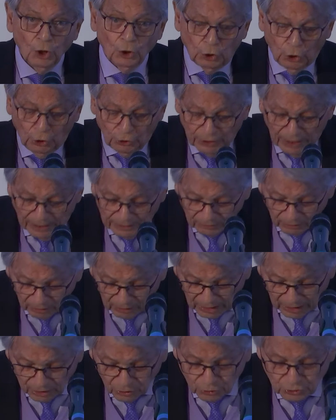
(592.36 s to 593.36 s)
Connaître
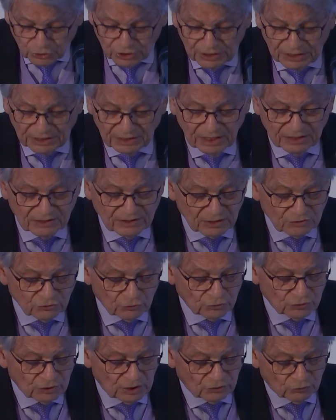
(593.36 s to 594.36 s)
la logique des
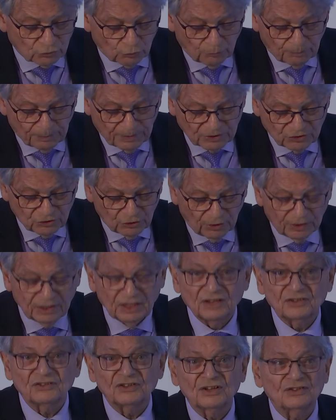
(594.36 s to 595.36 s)
associations de patients est
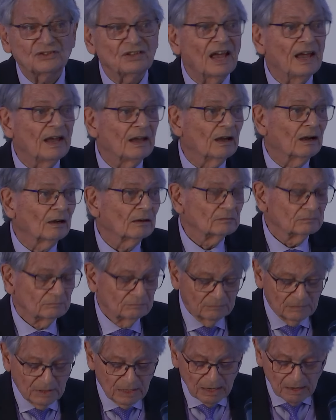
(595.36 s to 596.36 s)
nécessaire,
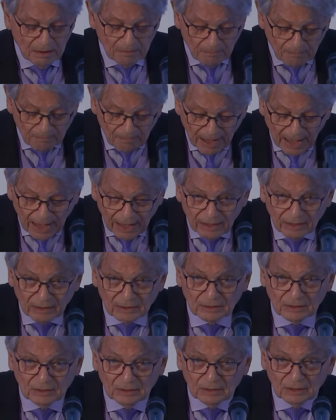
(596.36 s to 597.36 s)
mais
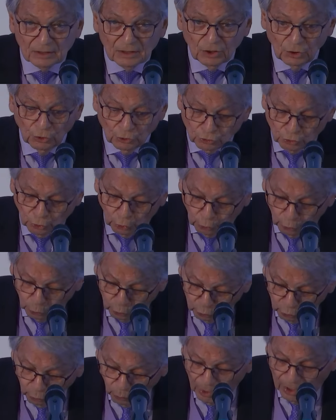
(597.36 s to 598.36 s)
ce que
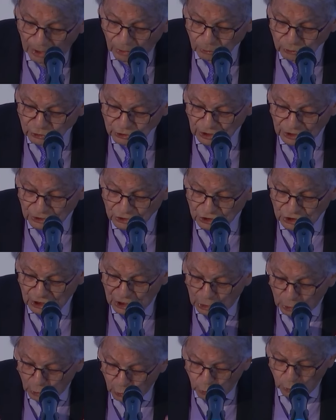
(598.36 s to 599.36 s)
doit
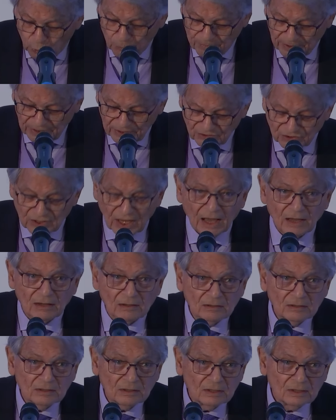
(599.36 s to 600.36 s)
rechercher le médecin,
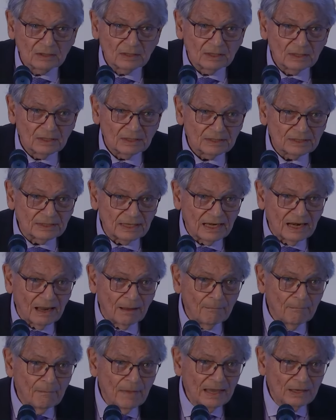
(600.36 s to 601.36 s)
c'est la
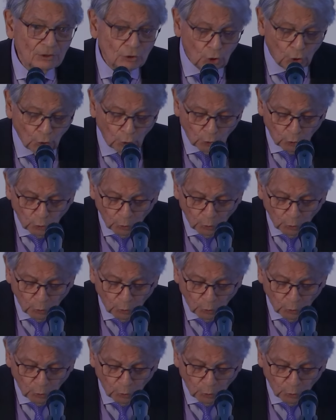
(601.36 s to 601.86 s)
meilleure